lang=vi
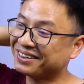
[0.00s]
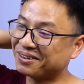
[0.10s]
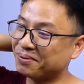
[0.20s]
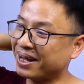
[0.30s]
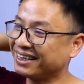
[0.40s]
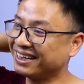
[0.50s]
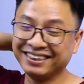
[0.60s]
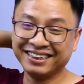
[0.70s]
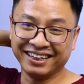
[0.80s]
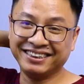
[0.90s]
có bạn kênh
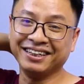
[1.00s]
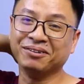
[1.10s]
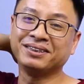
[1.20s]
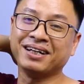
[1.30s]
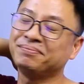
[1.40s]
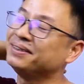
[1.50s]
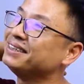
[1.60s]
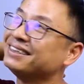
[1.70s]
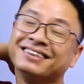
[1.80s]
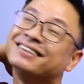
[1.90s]
gần triệu sub
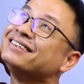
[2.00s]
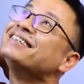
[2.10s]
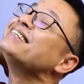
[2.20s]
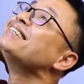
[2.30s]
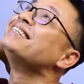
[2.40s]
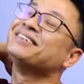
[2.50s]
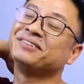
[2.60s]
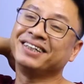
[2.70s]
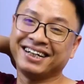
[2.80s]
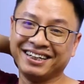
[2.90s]
trong
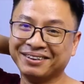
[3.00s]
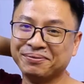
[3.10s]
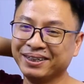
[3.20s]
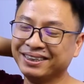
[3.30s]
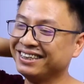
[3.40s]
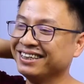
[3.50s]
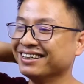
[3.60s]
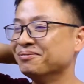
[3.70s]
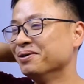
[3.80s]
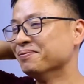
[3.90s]
khi kênh của mình thì được có
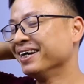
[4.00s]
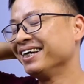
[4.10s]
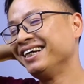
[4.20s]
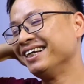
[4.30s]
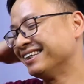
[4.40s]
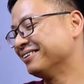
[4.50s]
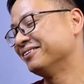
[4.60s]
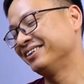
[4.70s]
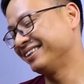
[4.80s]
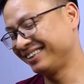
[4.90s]
mười mấy nghìn
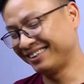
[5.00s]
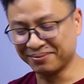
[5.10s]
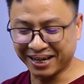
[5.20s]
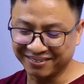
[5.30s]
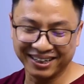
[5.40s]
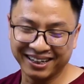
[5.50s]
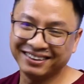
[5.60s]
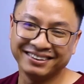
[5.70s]
trầm cảm thật